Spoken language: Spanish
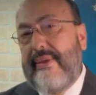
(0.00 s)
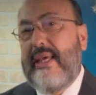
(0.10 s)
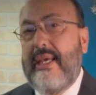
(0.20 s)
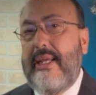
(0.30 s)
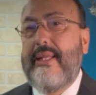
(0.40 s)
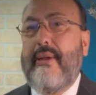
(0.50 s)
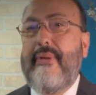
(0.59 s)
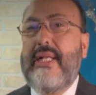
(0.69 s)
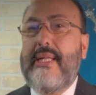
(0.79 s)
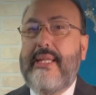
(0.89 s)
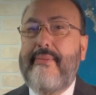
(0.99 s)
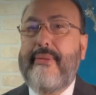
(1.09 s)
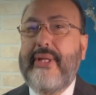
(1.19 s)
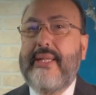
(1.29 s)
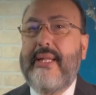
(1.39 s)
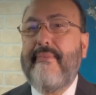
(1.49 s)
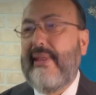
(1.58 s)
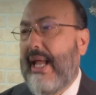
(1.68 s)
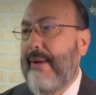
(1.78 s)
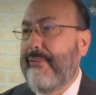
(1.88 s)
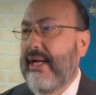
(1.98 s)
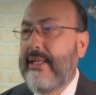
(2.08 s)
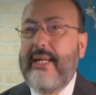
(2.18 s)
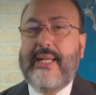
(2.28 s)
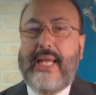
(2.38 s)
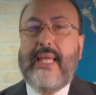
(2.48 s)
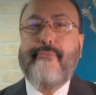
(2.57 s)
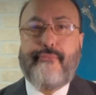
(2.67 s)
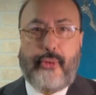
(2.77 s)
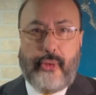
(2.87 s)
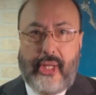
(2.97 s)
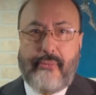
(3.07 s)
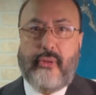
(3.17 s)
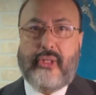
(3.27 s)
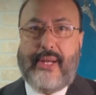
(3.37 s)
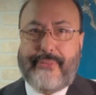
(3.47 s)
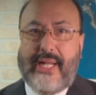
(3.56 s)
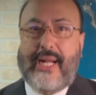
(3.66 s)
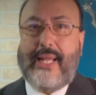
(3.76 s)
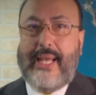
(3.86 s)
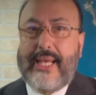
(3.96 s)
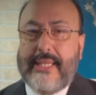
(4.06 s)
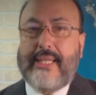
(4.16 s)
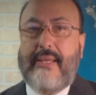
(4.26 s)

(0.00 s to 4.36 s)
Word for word: y definitivamente a partir de ahí podemos captar esa